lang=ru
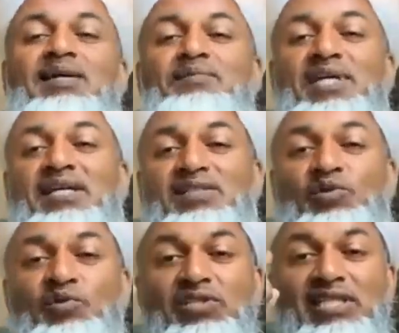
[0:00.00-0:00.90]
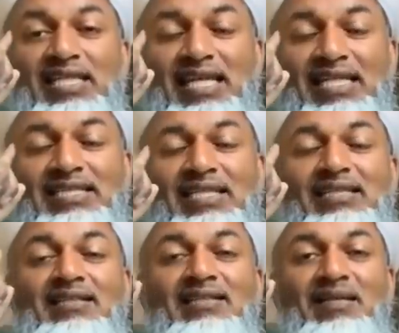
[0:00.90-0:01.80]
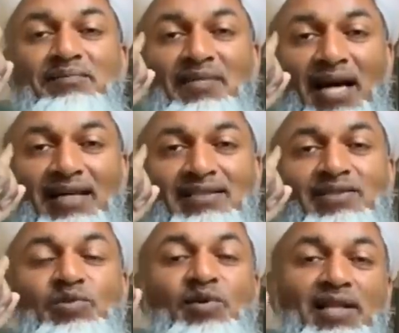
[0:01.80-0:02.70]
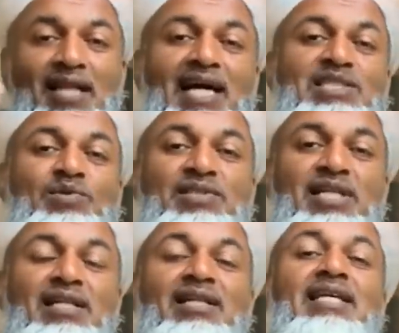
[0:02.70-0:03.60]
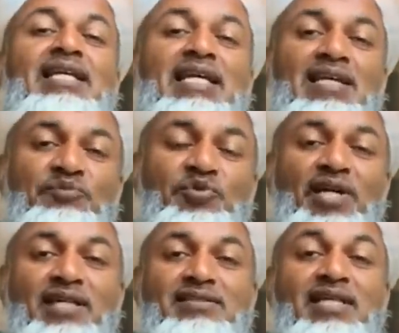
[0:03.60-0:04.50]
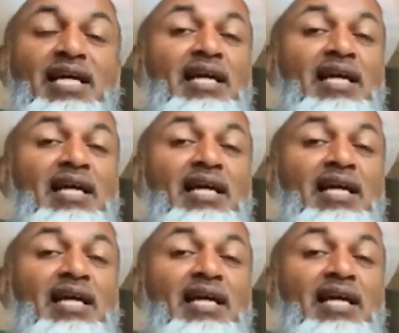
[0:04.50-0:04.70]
Потому что ты подключишь разум к поклонению Аллаху в намазах.